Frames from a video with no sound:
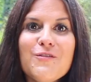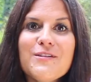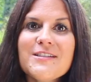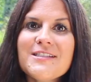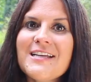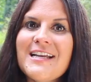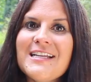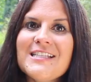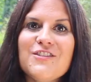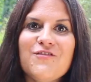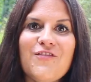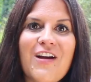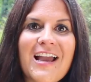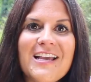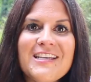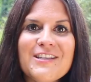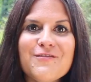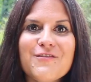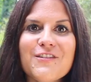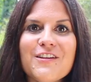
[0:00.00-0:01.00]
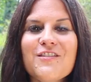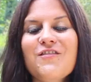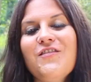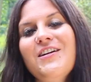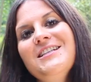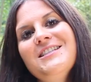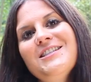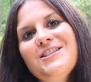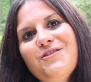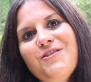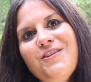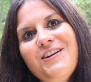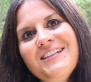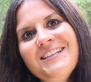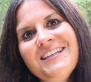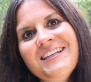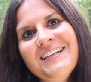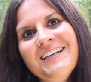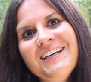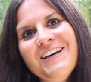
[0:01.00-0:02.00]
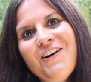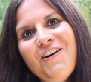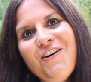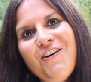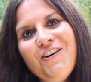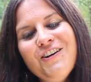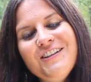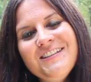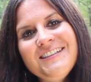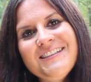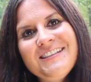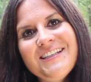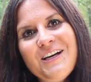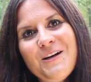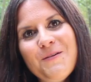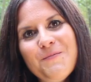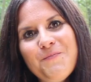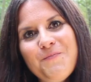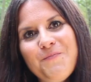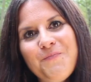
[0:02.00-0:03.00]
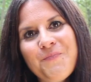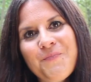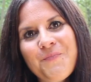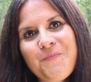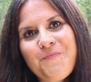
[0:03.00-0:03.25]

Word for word: Es ist eine ganz weiche Frequenz dort und ähm,